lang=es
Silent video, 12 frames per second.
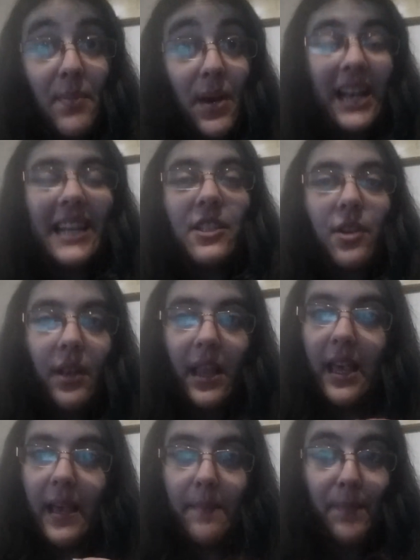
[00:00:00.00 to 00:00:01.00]
por el hecho
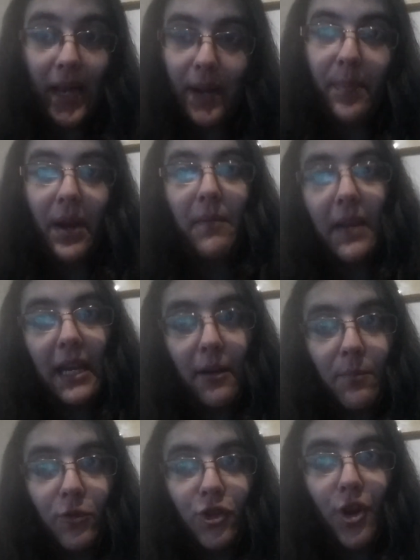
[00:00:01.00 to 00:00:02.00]
de para
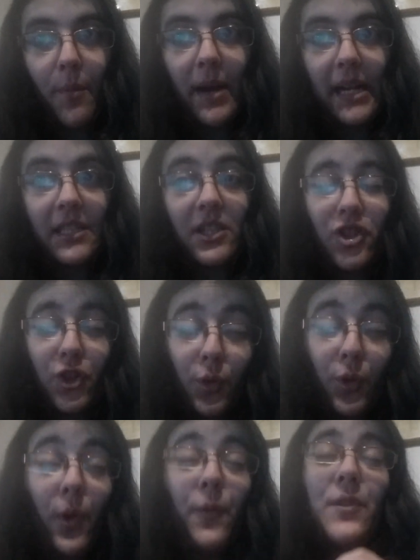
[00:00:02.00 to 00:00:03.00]
prevenir mucho más.
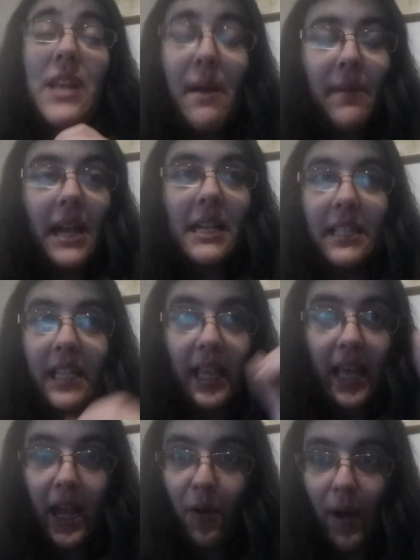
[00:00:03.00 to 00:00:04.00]
YouTube ya veis que
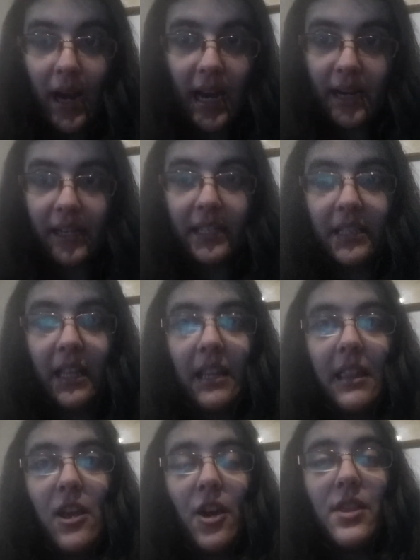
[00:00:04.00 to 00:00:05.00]
da igual la
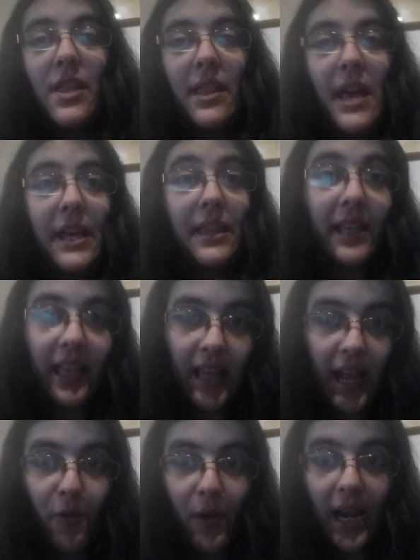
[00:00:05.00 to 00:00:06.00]
restricción de edad, que
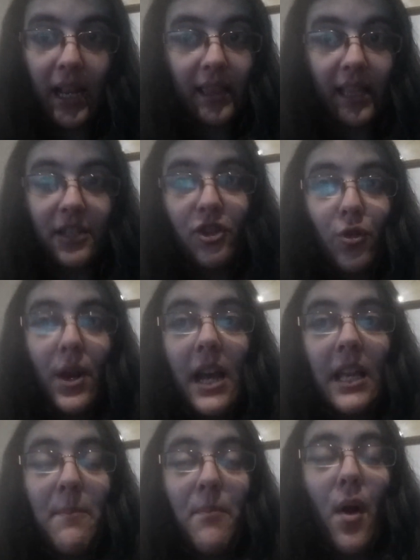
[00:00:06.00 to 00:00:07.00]
da igual la
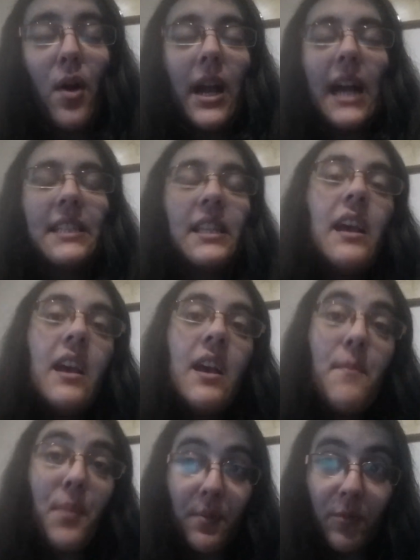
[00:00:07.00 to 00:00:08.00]
censura que pongas,
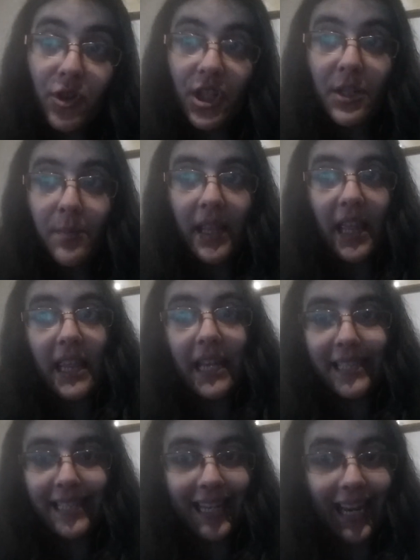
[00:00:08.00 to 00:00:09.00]
por muchas
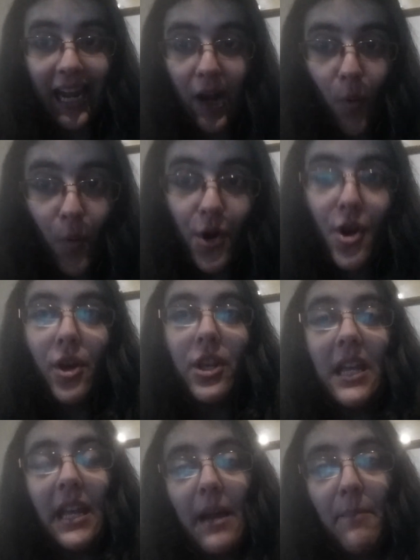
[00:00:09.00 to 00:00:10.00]
medidas que uno
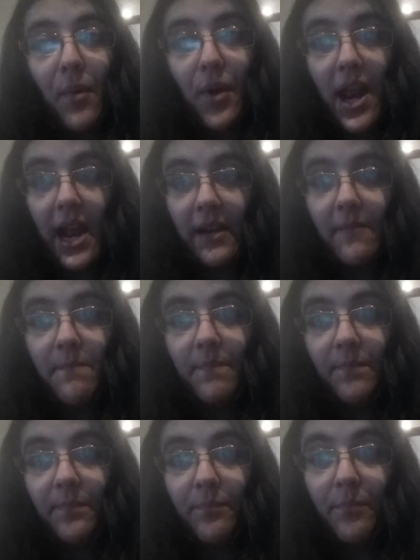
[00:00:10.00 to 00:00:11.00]
quiera poner
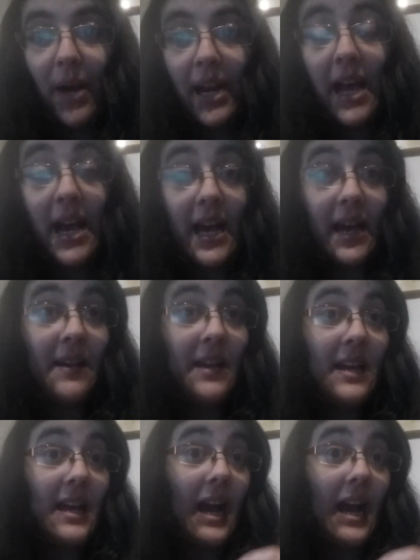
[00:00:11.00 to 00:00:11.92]
para